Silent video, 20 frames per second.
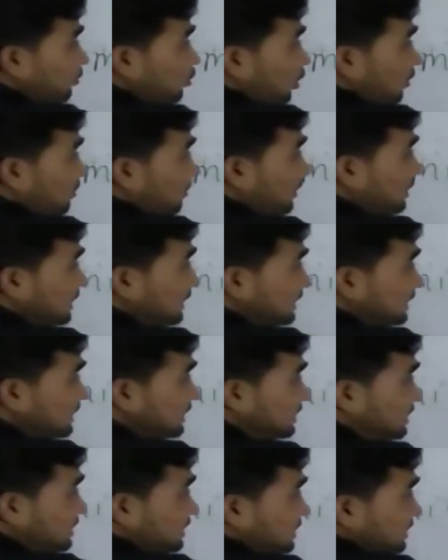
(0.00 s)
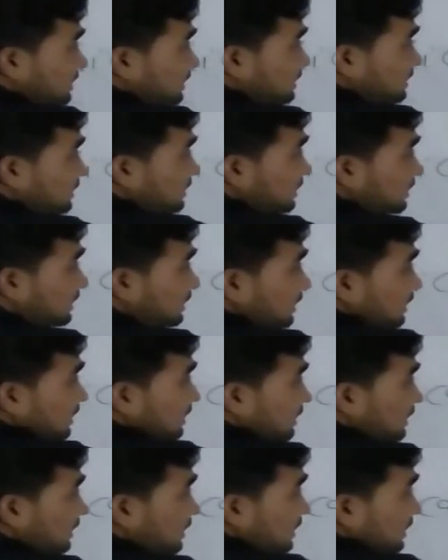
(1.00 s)
प्रॉपर्टीज़ की
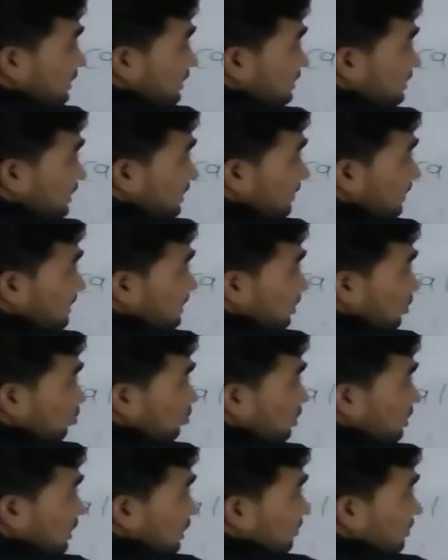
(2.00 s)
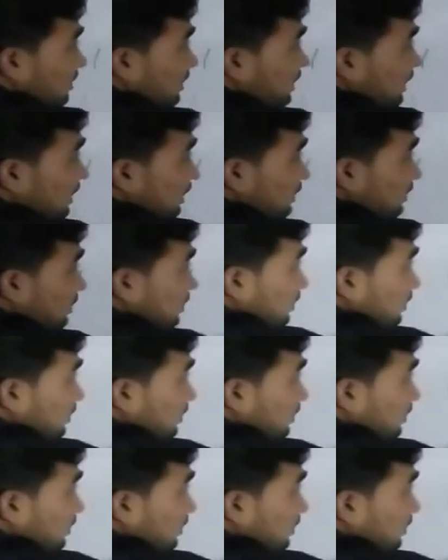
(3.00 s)
किसकी बात करूँगा केमिकल